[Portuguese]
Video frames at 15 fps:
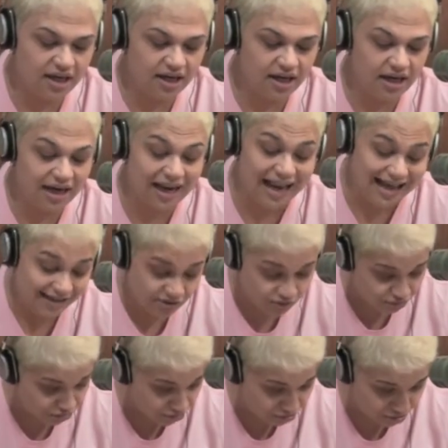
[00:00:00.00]

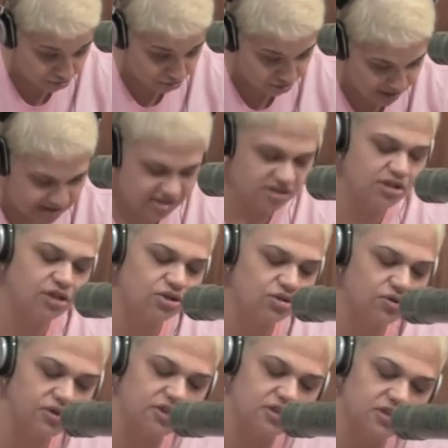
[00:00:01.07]
Laços. As
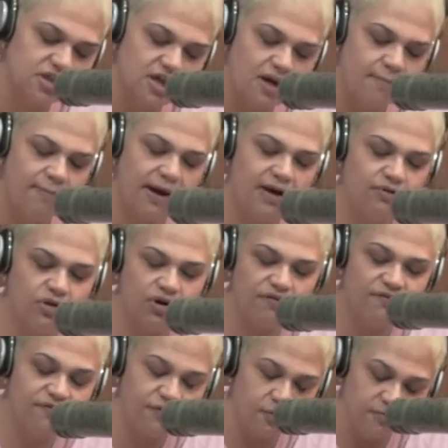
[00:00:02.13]
inscrições para o Your
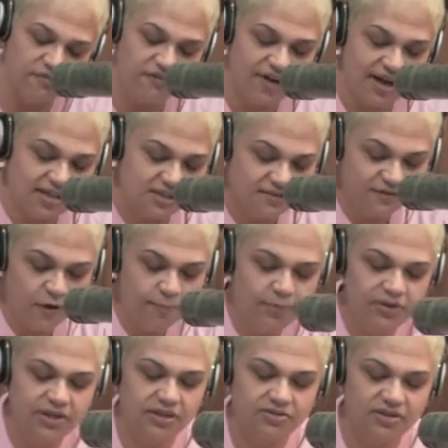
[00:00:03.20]
Film Festival
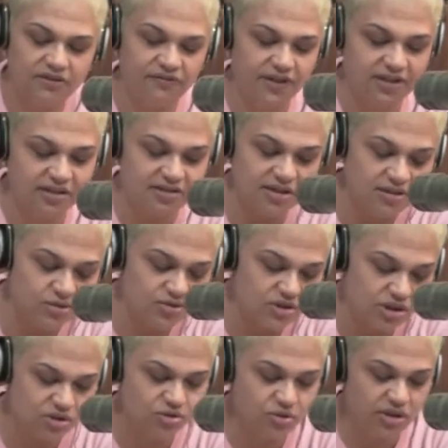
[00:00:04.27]
poderão ser feitas entre os dias
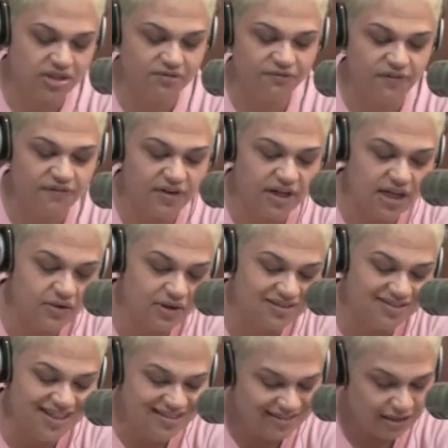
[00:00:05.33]
2 de fevereiro a
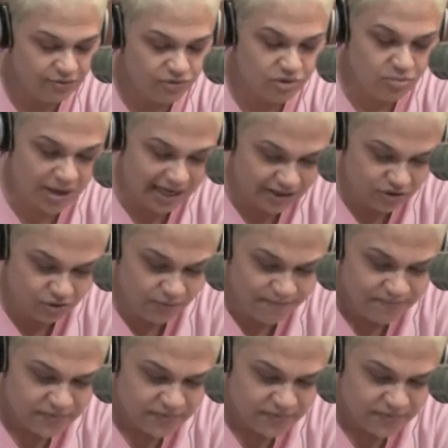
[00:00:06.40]
31 de março